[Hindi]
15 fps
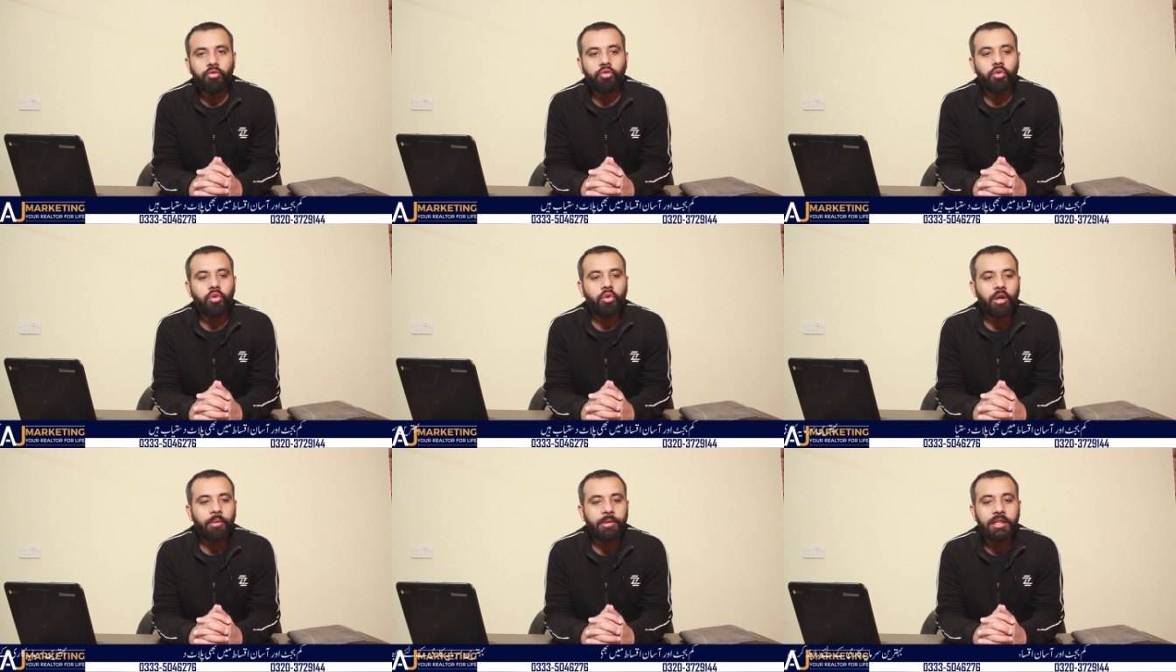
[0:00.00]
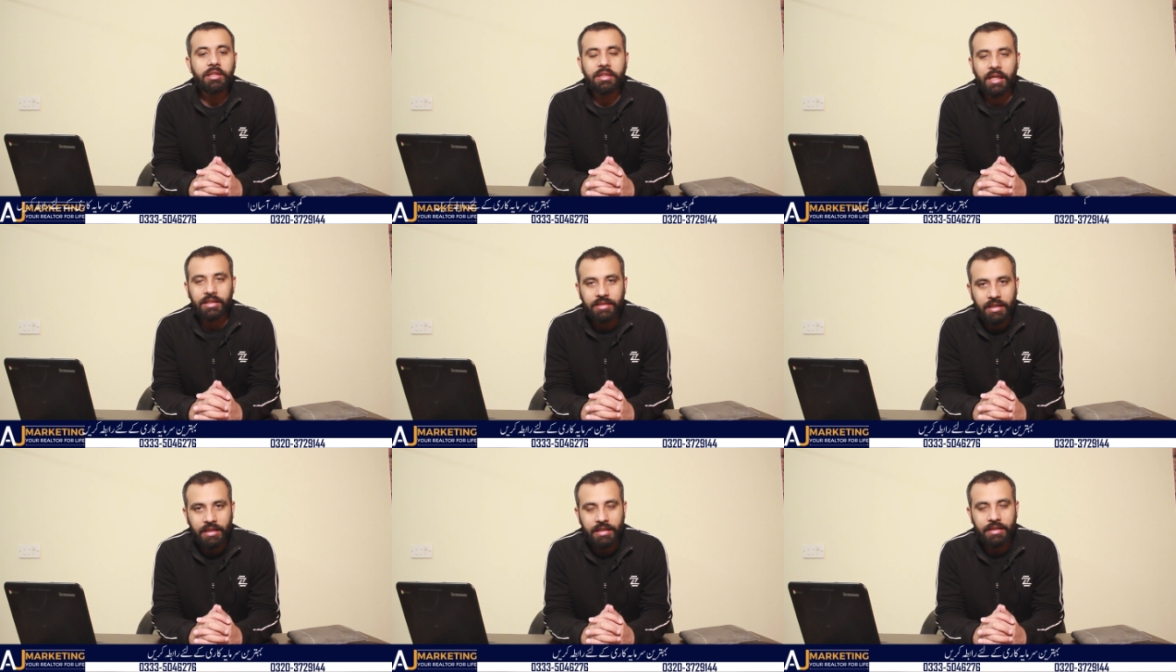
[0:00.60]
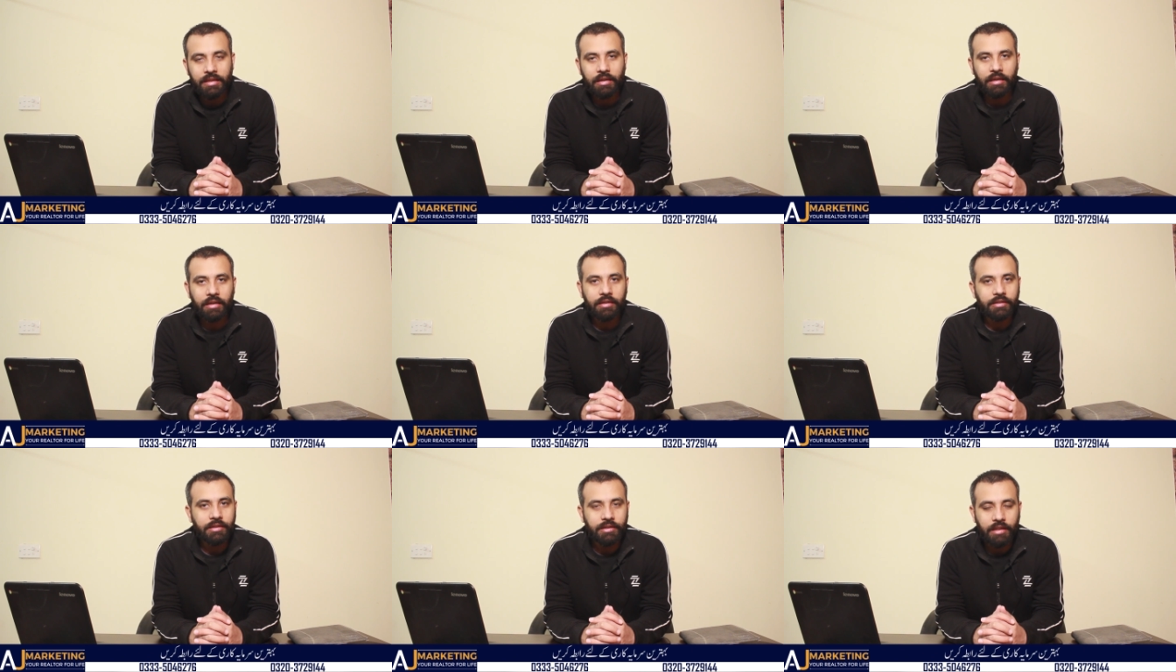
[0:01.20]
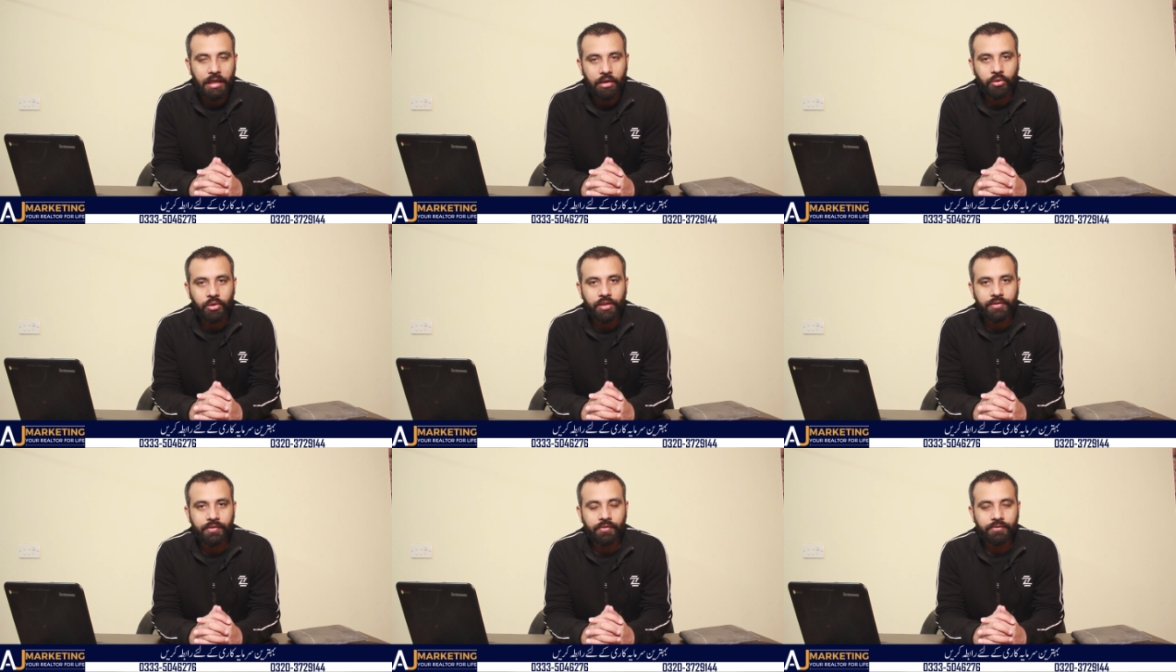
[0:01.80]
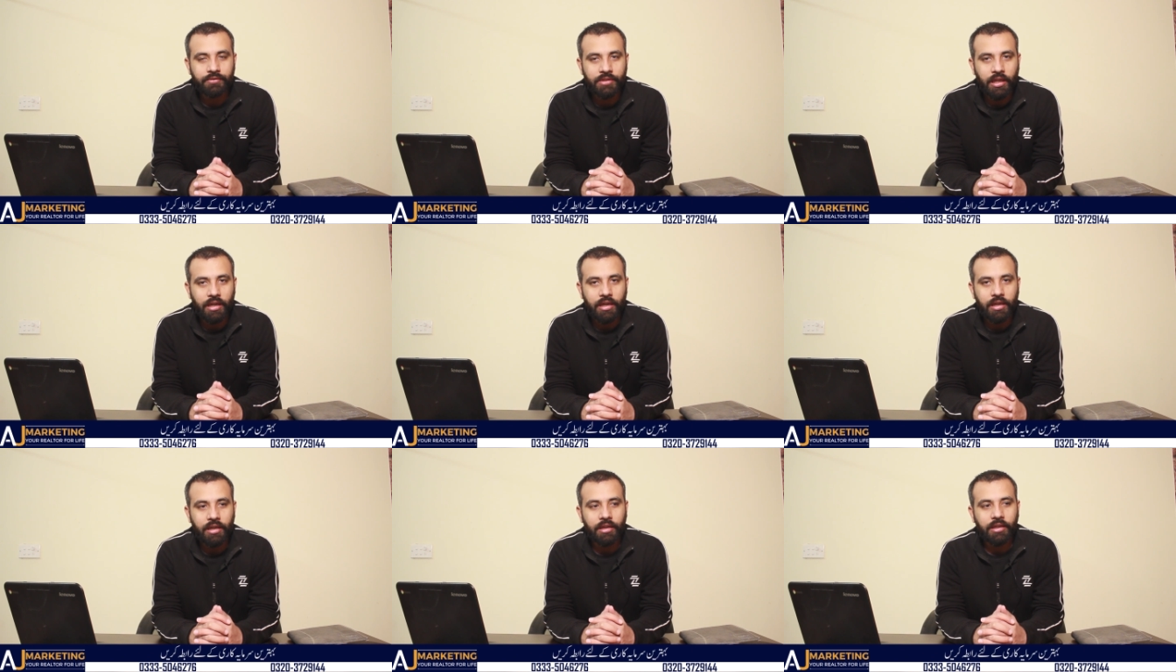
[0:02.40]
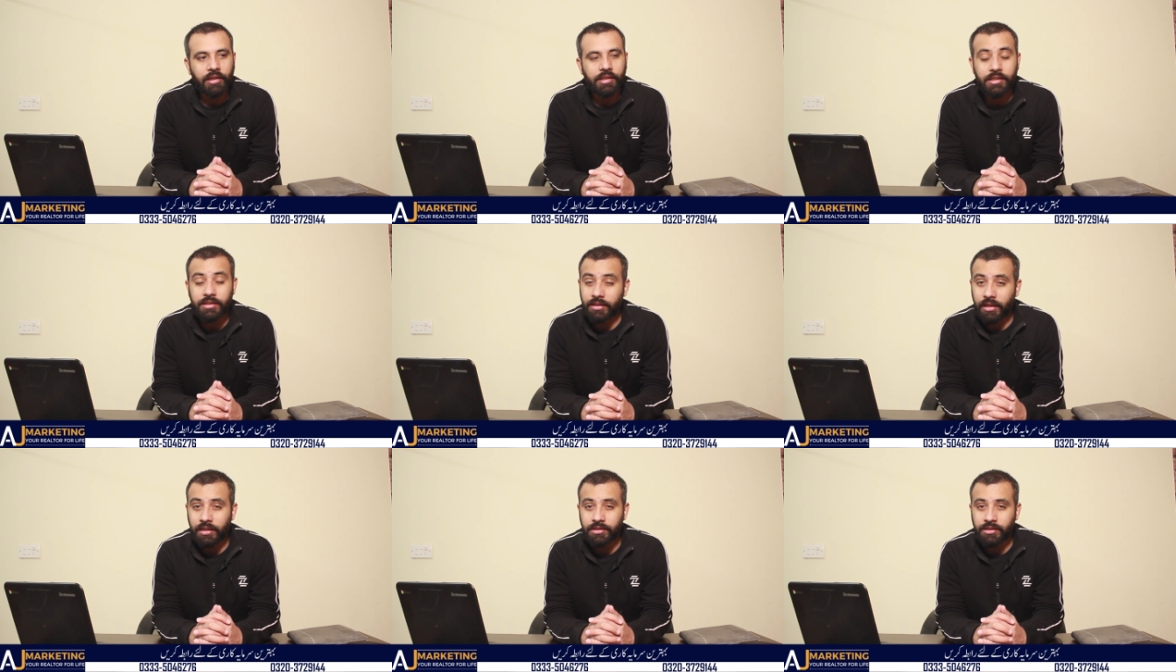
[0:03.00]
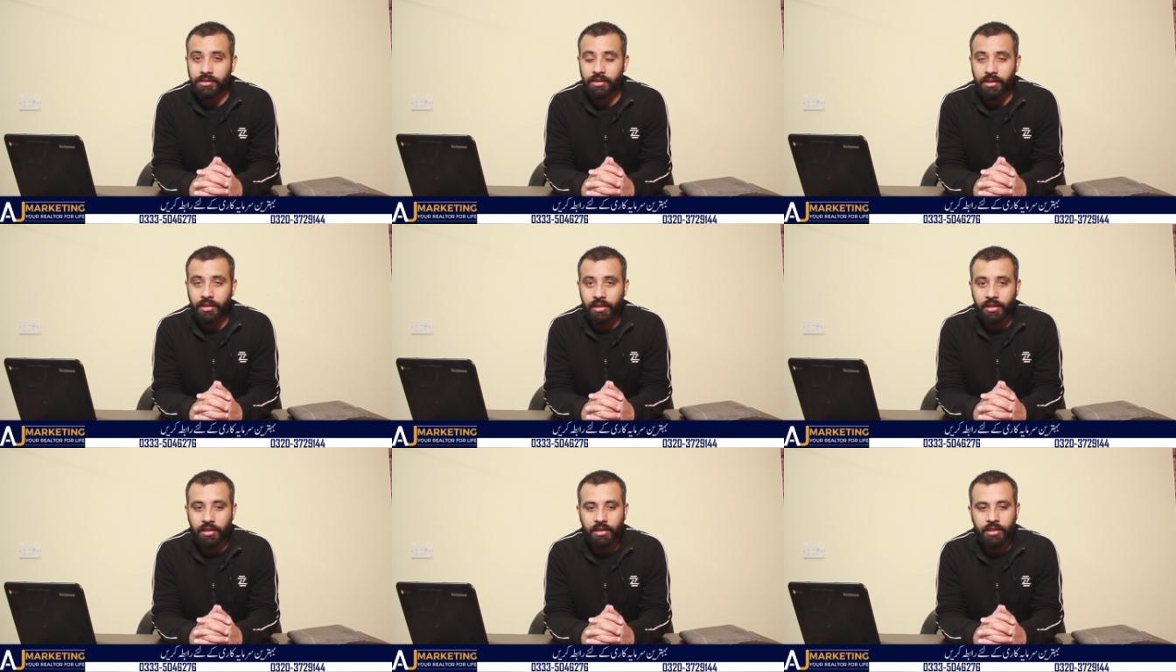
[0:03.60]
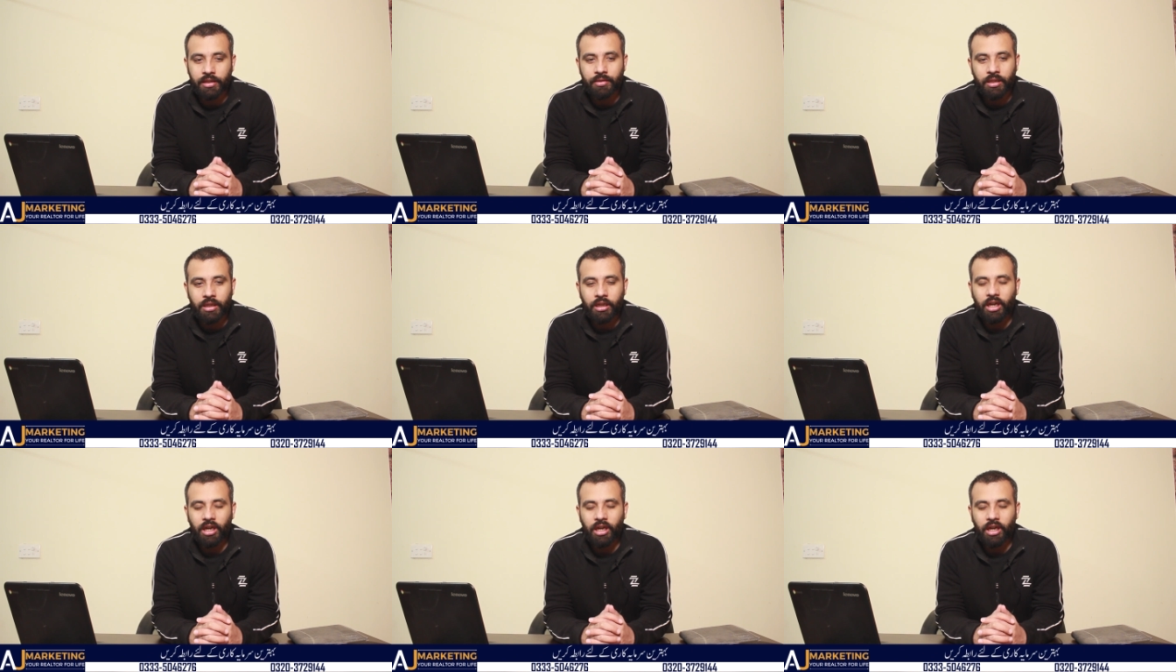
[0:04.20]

वो हमें अंदाज़ा नहीं था कि क्या होने जा रहा है किस तरह से ये करेंगे